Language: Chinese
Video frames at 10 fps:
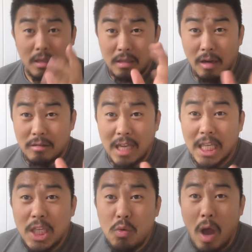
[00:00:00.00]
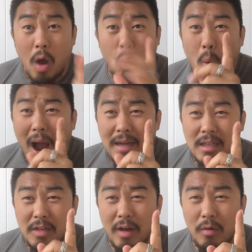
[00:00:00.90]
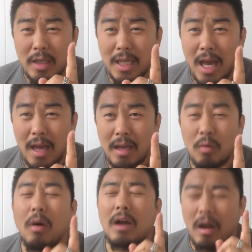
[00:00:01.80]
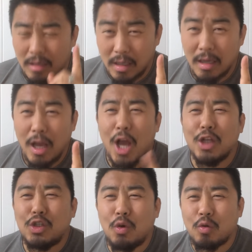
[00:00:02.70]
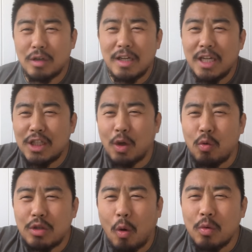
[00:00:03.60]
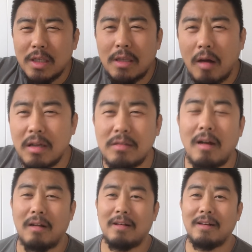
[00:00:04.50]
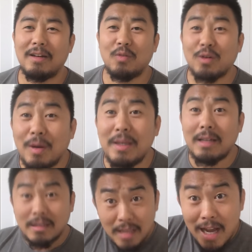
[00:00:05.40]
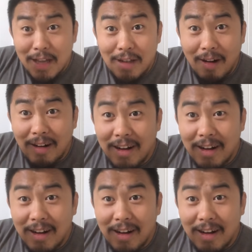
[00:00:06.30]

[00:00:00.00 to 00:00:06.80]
这要是在医院花这一万块钱，我告诉你，就是你手抖一下的事儿。”我说什么意思啊？签个字儿。